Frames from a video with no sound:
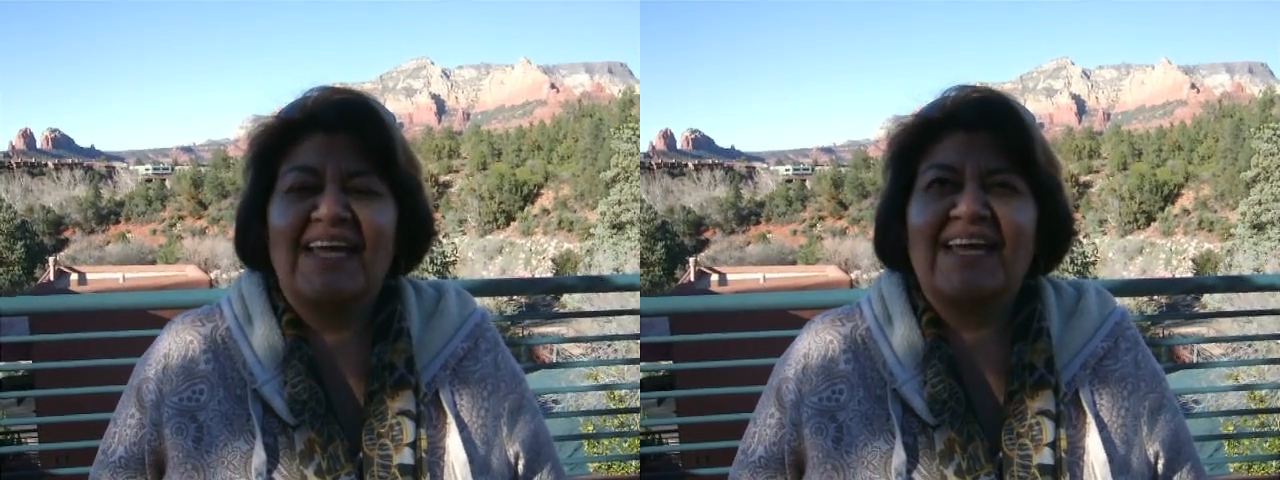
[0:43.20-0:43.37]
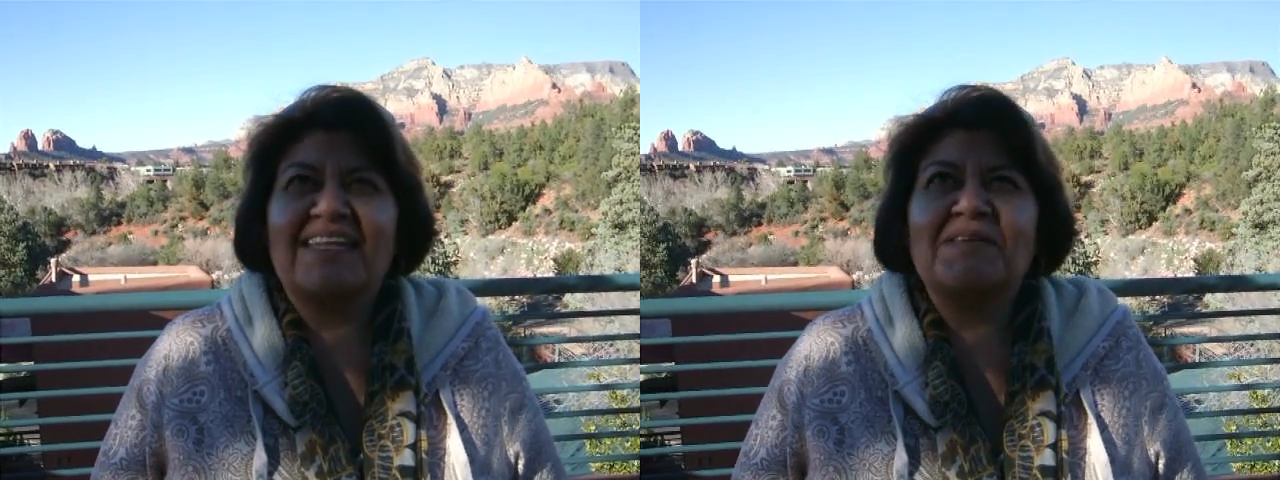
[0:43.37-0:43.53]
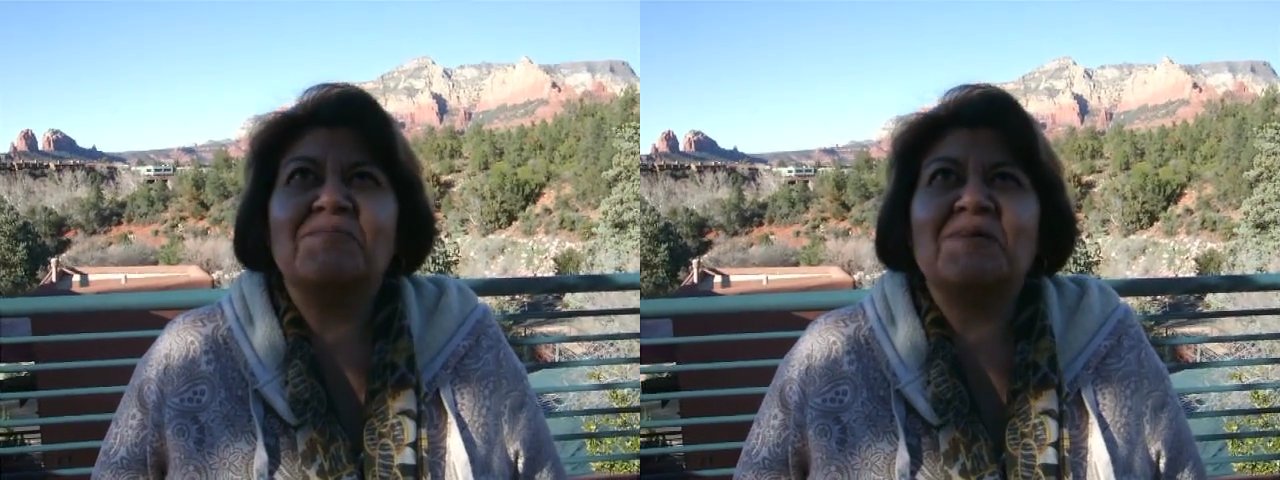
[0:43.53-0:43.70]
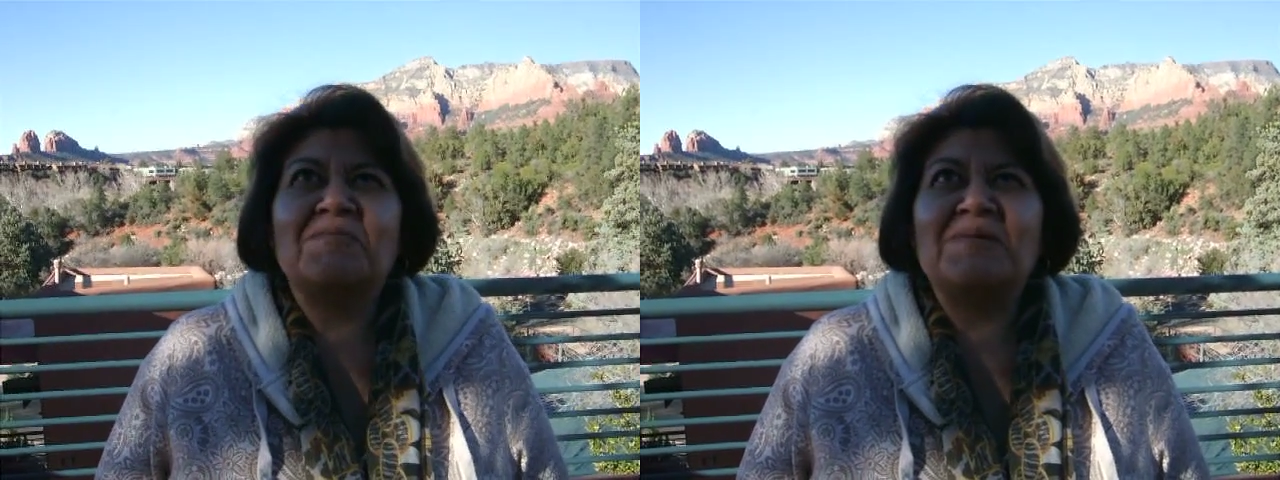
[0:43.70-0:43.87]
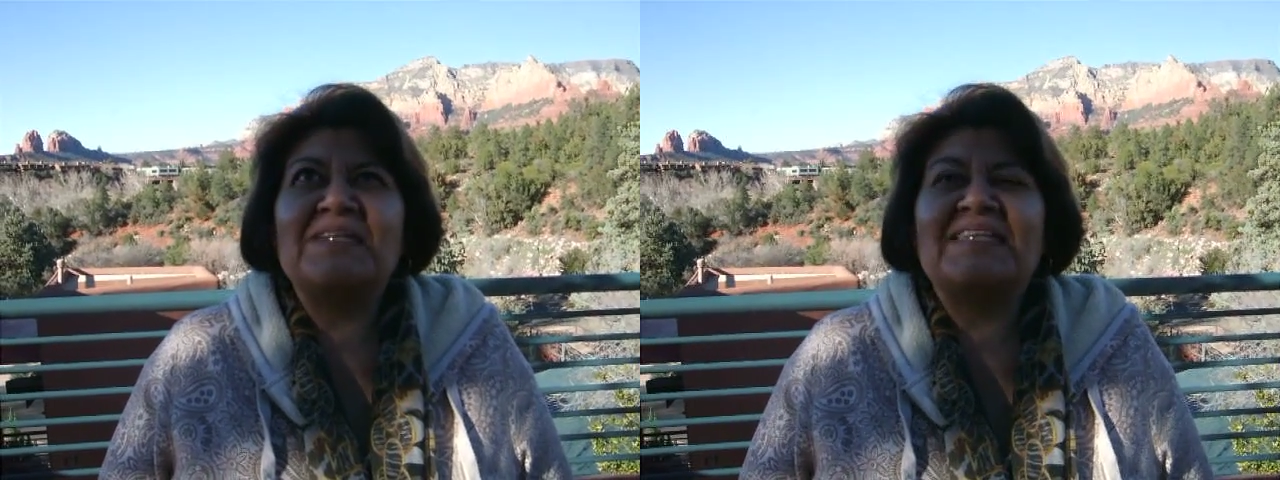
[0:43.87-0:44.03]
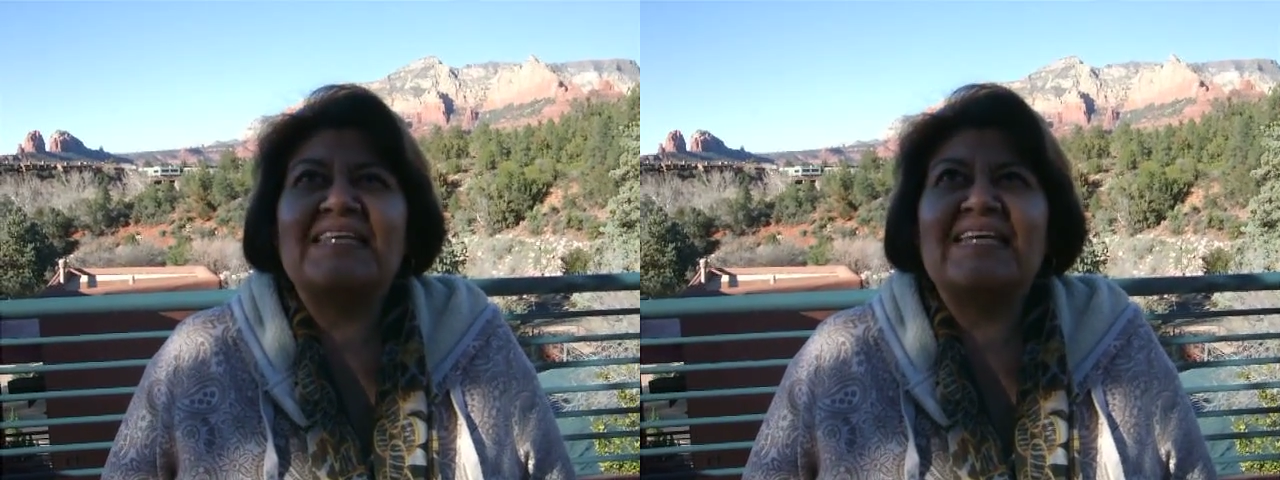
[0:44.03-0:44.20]
que te
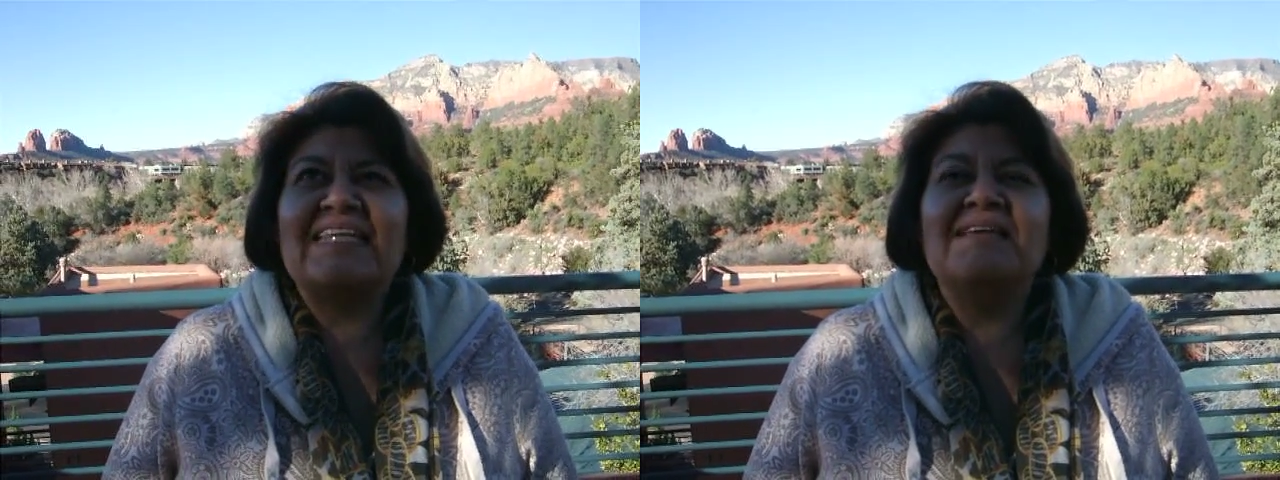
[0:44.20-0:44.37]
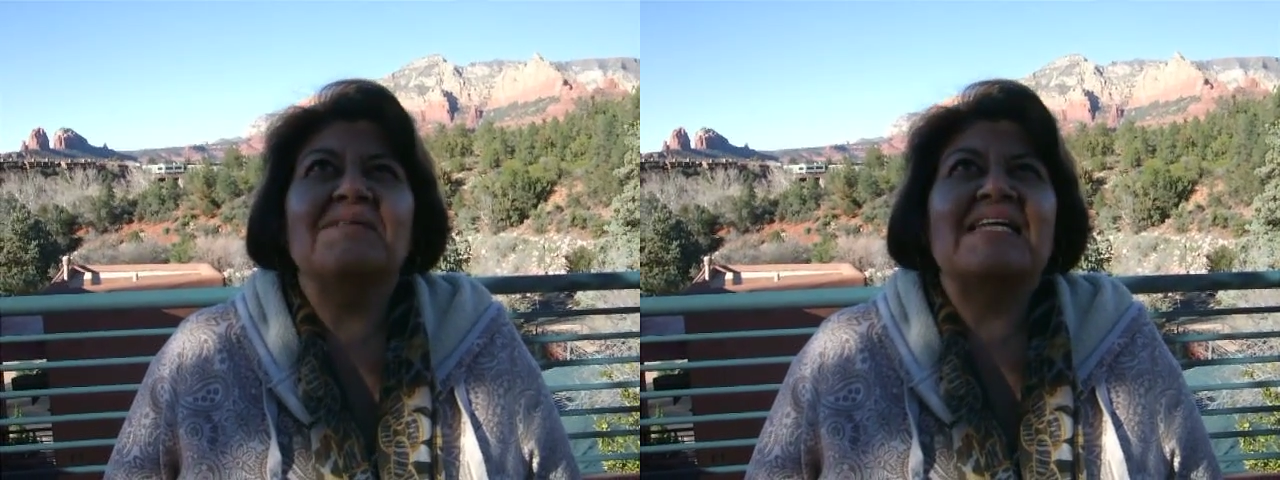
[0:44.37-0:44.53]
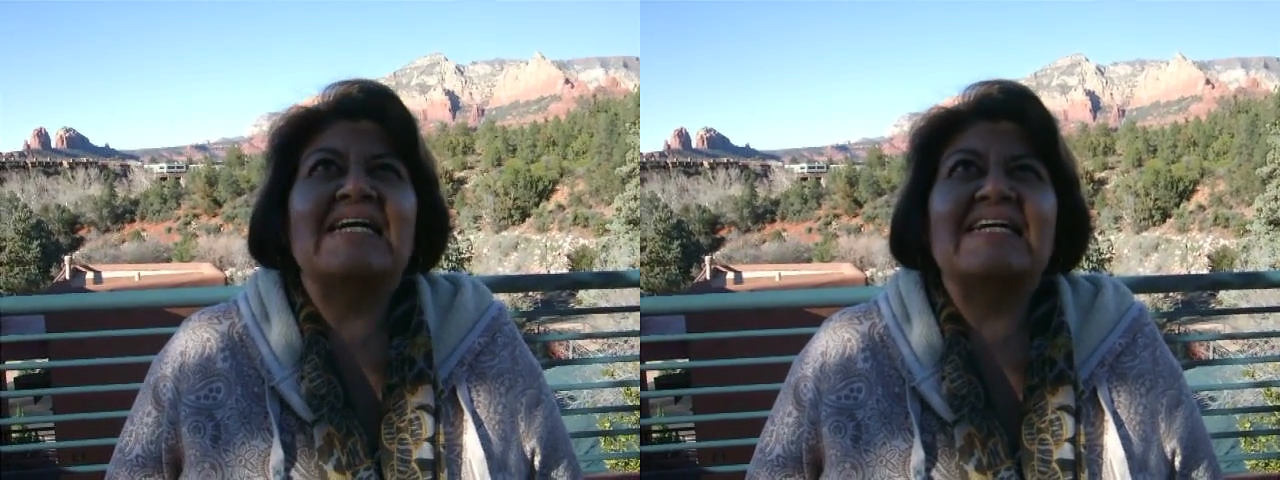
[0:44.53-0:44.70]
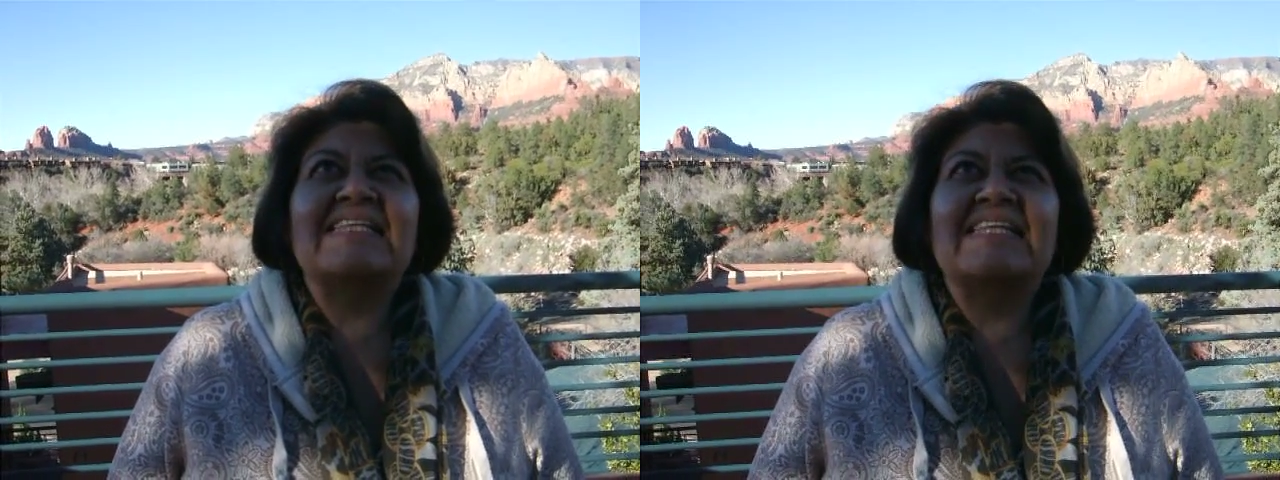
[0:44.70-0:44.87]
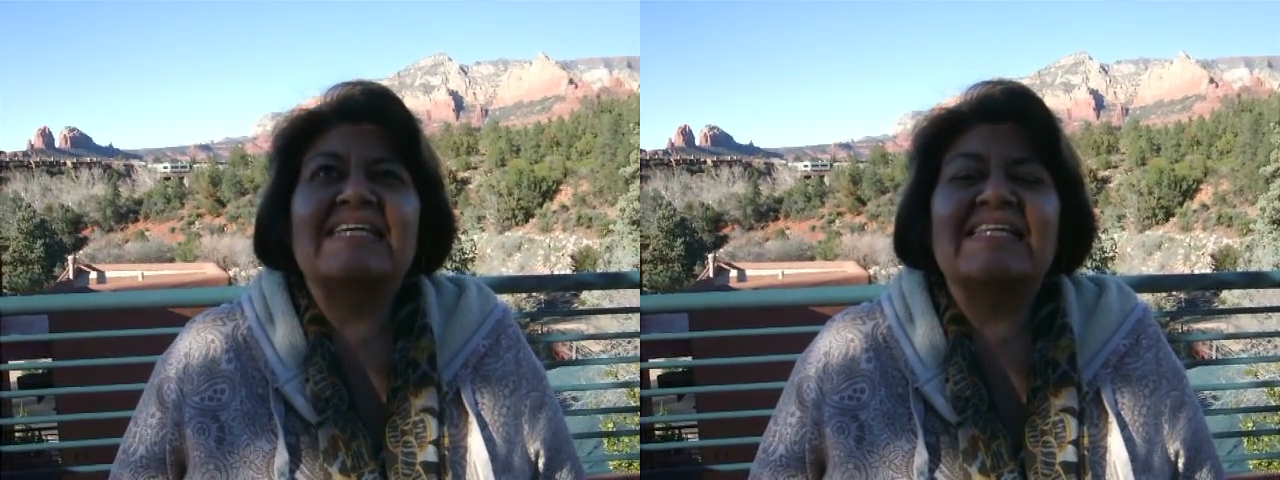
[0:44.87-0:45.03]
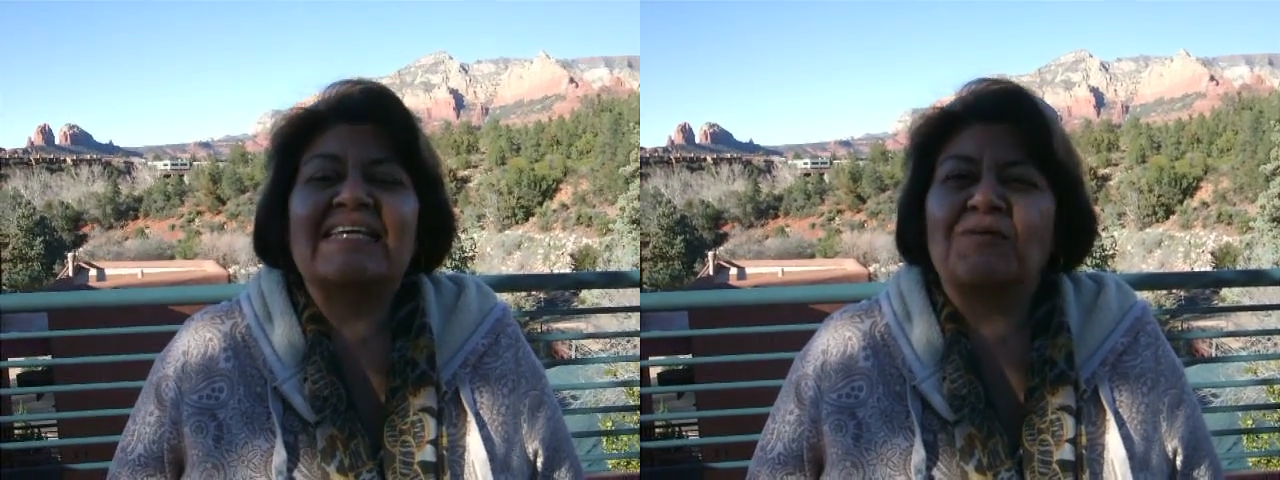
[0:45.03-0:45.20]
permite
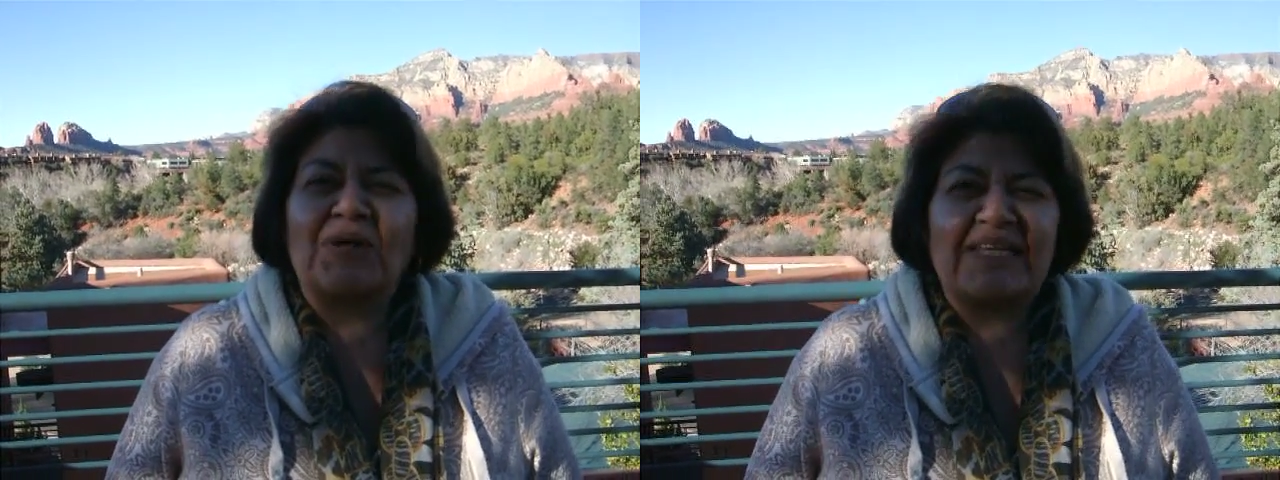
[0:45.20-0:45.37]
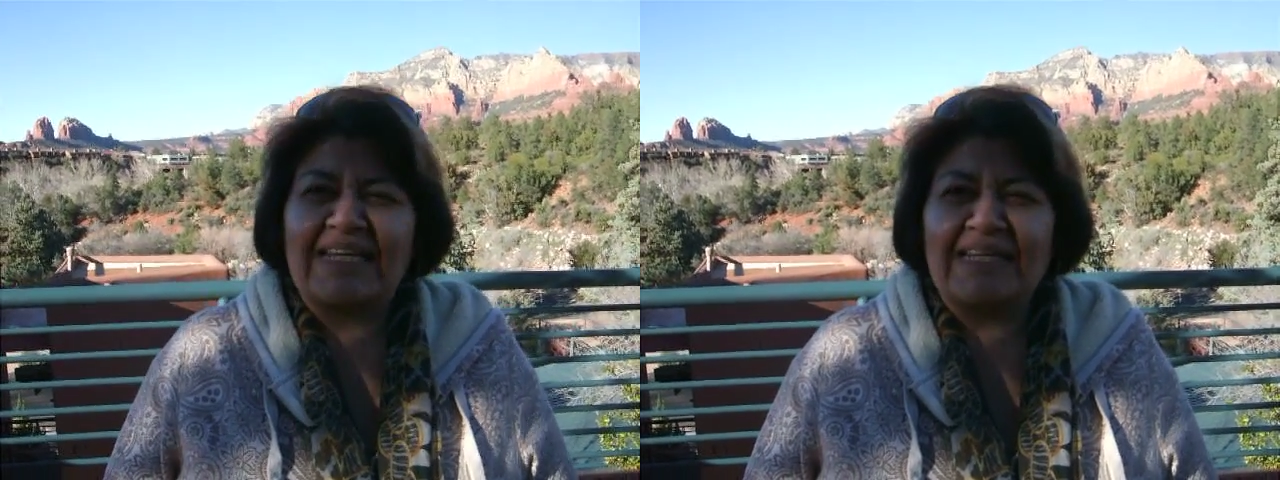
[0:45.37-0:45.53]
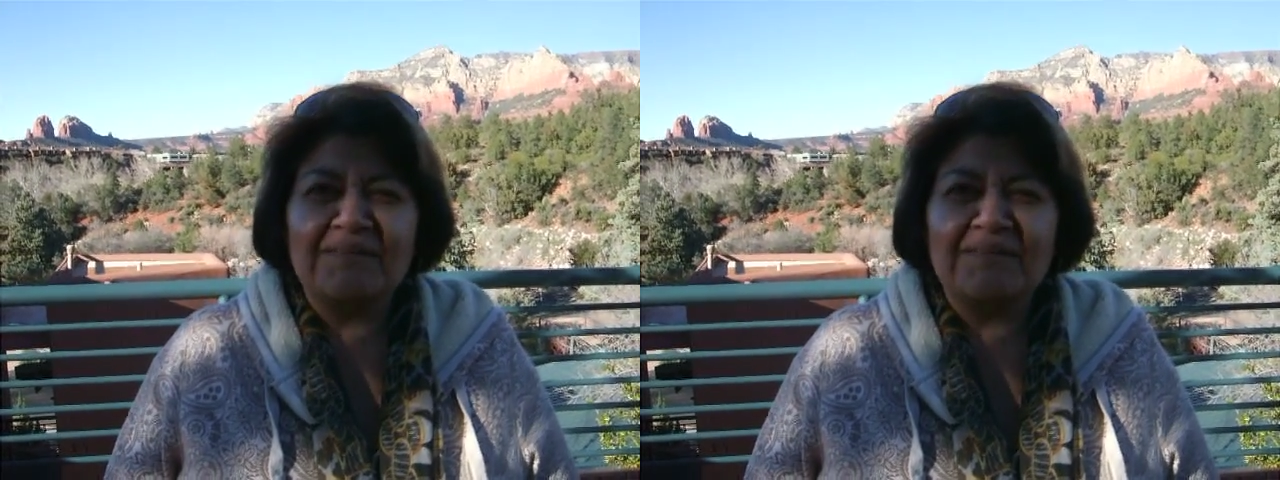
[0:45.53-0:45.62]
liberarte de cualquier